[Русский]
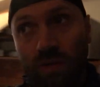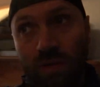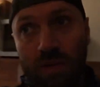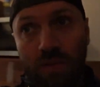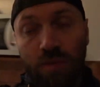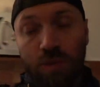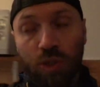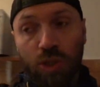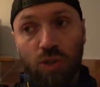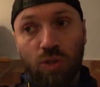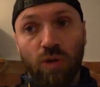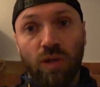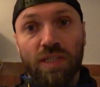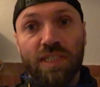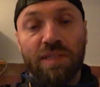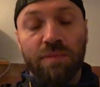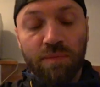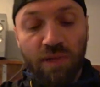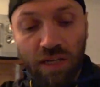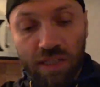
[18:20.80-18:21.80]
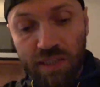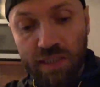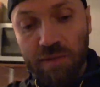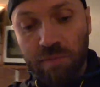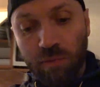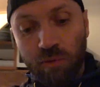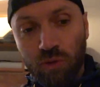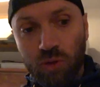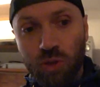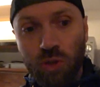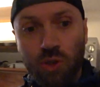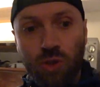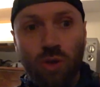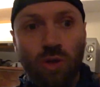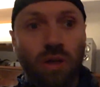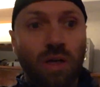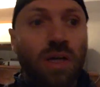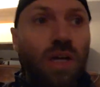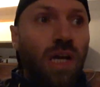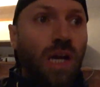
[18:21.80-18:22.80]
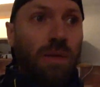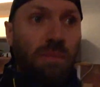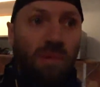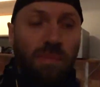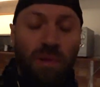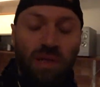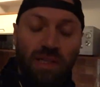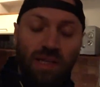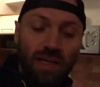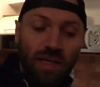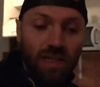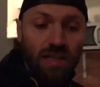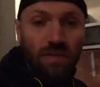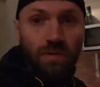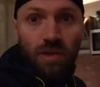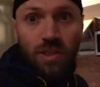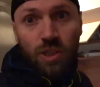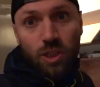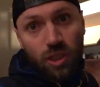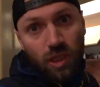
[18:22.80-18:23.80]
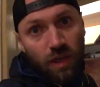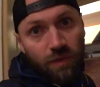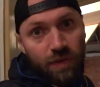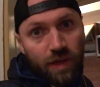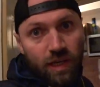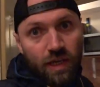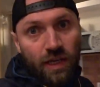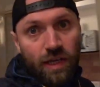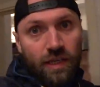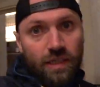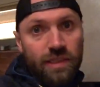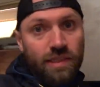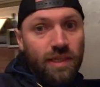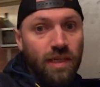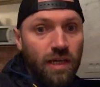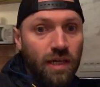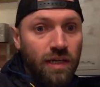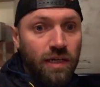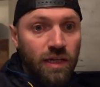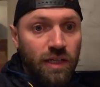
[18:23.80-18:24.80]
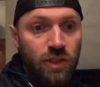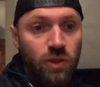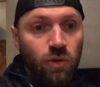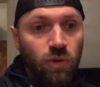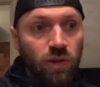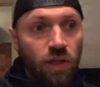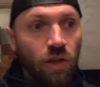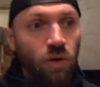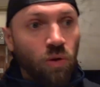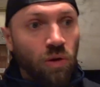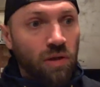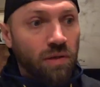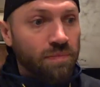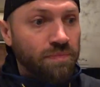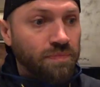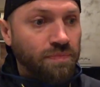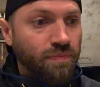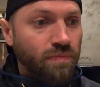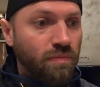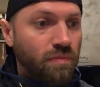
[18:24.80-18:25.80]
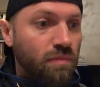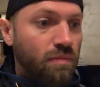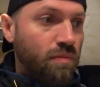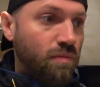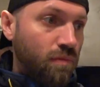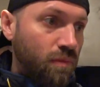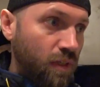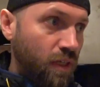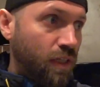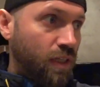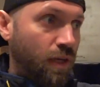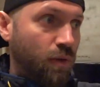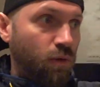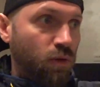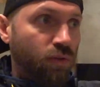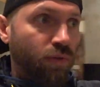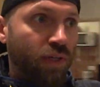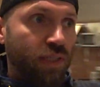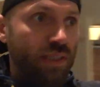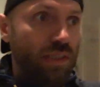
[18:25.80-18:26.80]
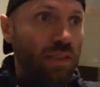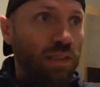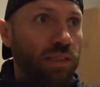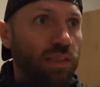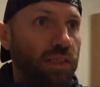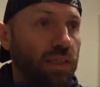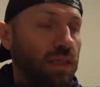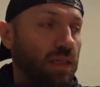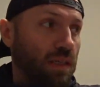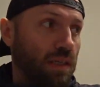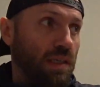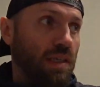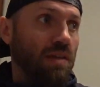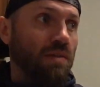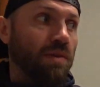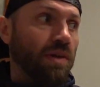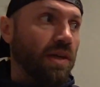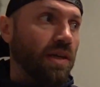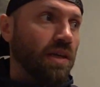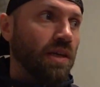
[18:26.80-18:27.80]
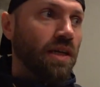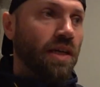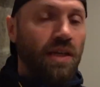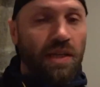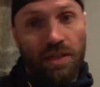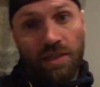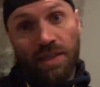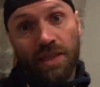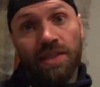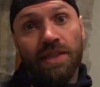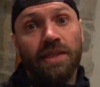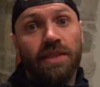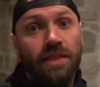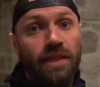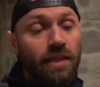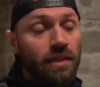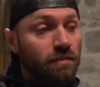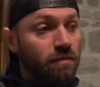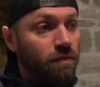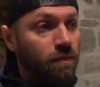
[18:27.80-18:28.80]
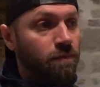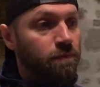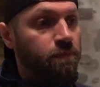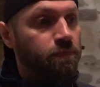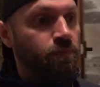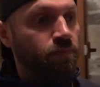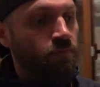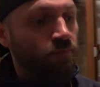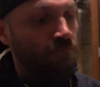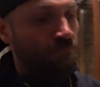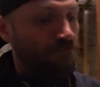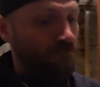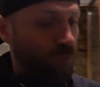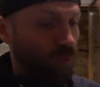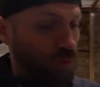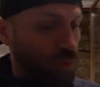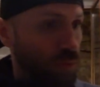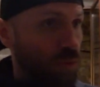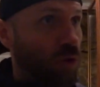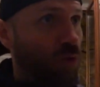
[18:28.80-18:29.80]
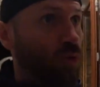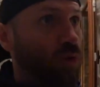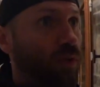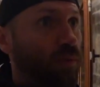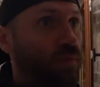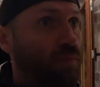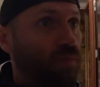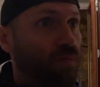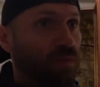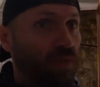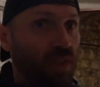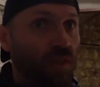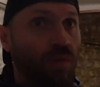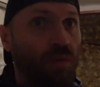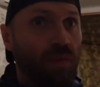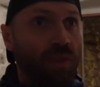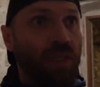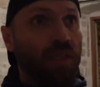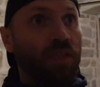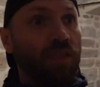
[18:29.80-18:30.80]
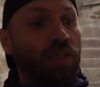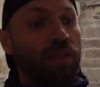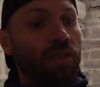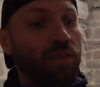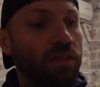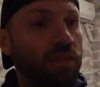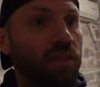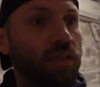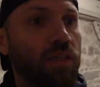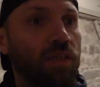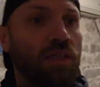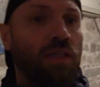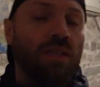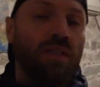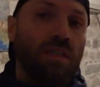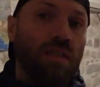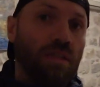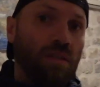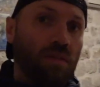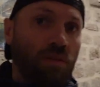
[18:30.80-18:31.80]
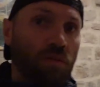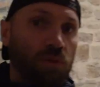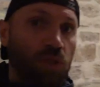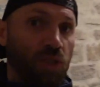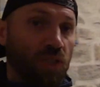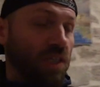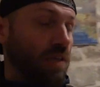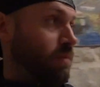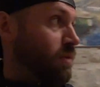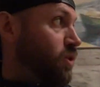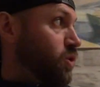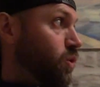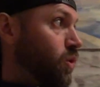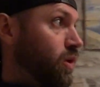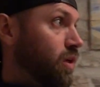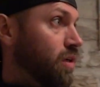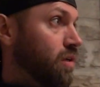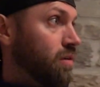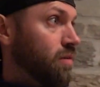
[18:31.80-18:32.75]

у нас еще стоило 18 плюс еще полтора евро с человека за городской налог. Итого 20 евро 10 центов. В общем, круто. В самом центре вообще самый сок.